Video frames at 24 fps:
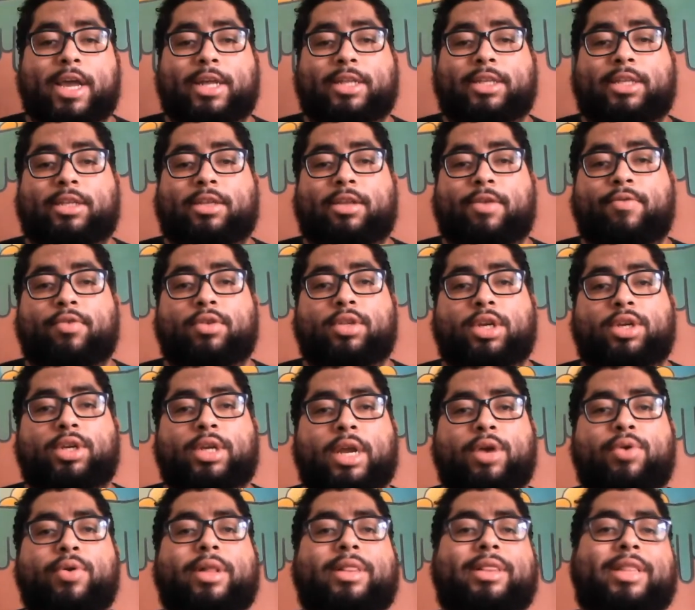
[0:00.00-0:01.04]
se você
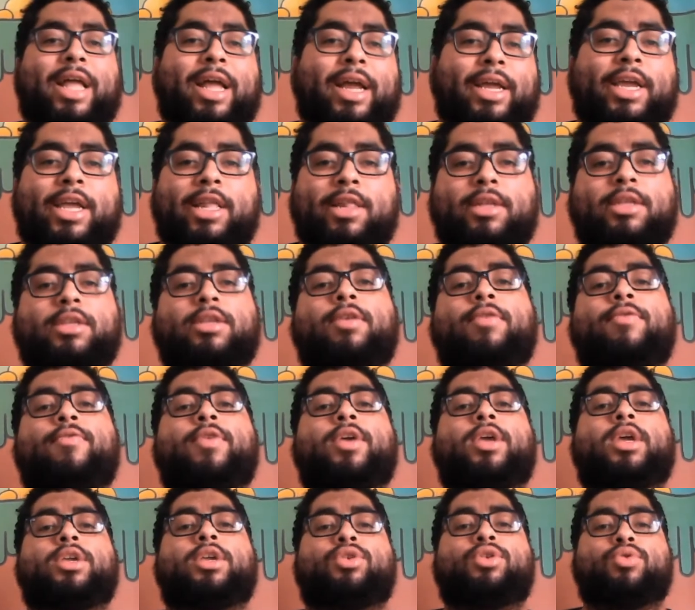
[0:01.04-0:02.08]
chegou até aqui nesse
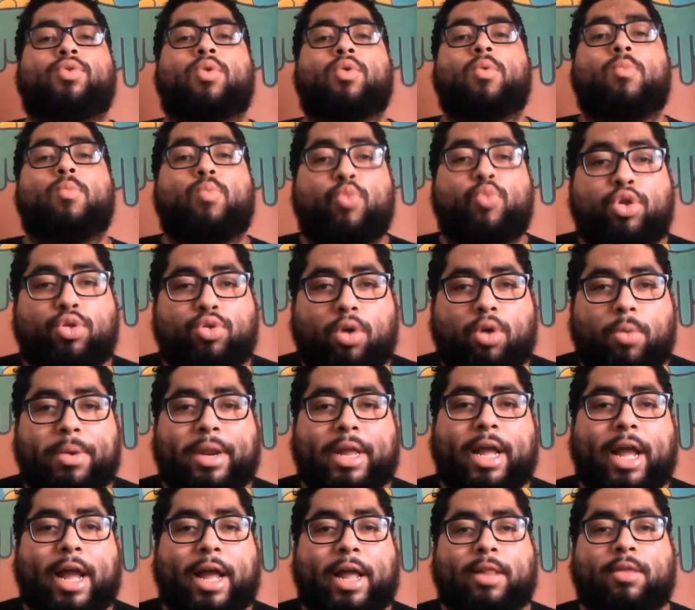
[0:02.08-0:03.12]
vídeo, muito
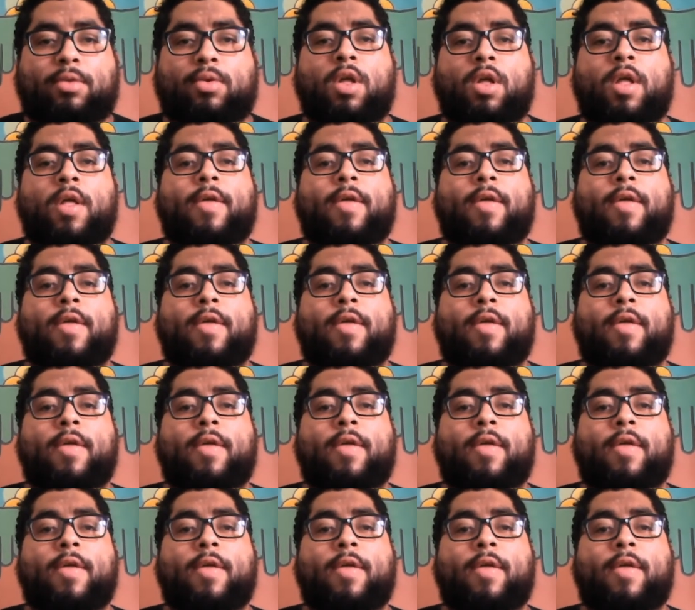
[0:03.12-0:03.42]
obrigado.